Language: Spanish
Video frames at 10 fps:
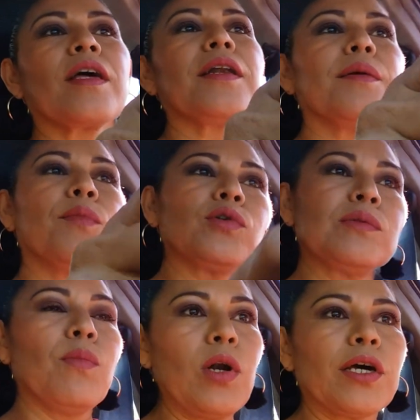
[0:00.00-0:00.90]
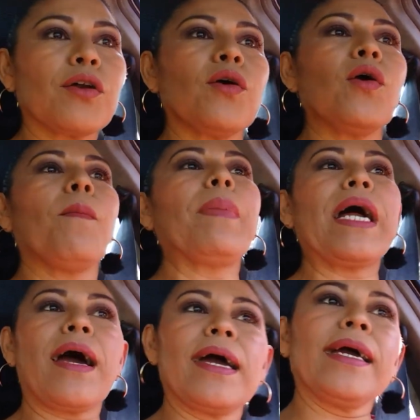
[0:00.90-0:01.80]
tenemos mole rojo
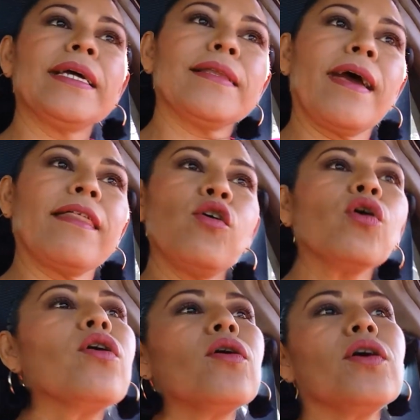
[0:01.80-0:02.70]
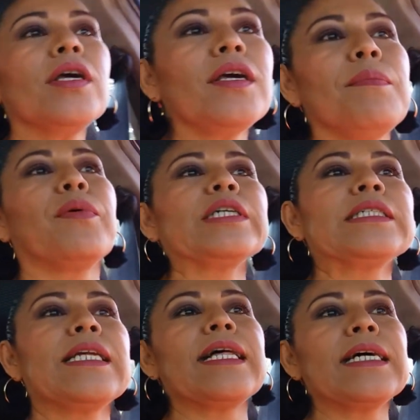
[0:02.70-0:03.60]
para el día de hoy y
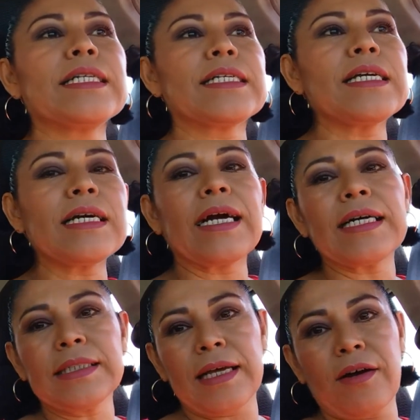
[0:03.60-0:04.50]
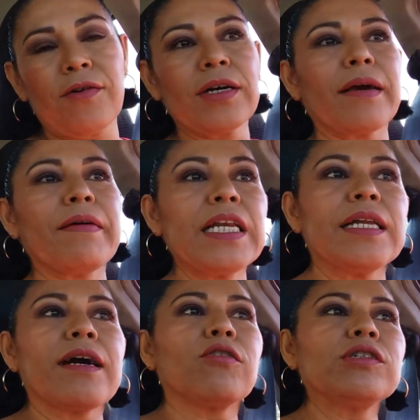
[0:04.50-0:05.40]
pues nada chicas, tengo que
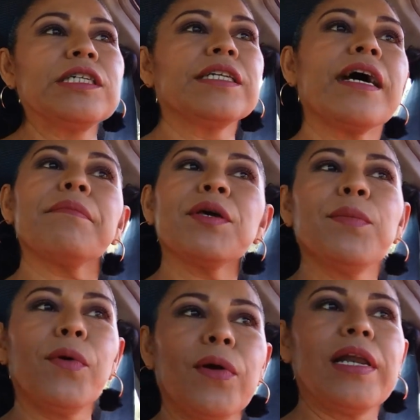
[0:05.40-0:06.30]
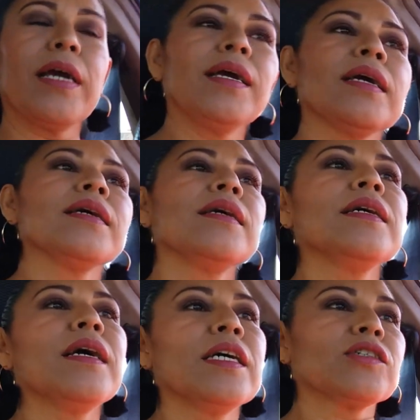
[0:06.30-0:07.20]
venir a cocinar mi mole.
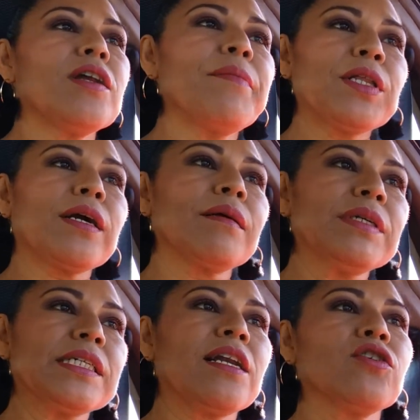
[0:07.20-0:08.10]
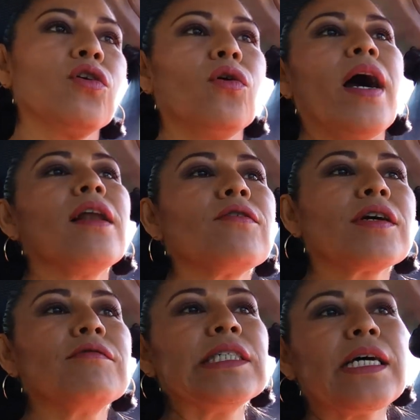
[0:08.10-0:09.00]
Solamente que me salió algo
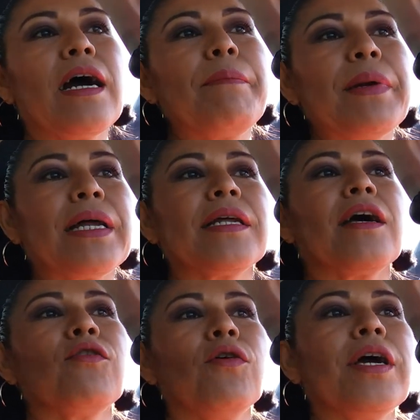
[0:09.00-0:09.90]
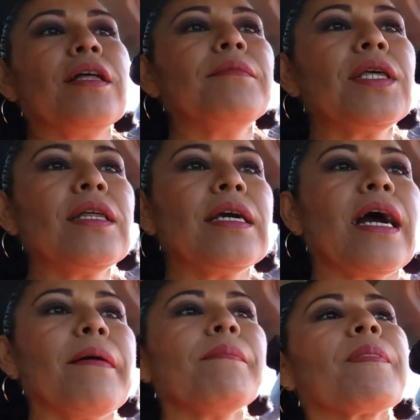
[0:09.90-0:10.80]
que no estaba planeado en mi
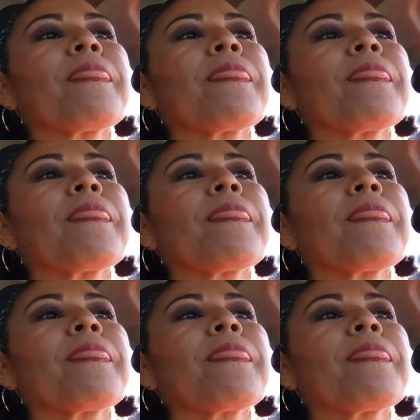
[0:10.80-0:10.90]
día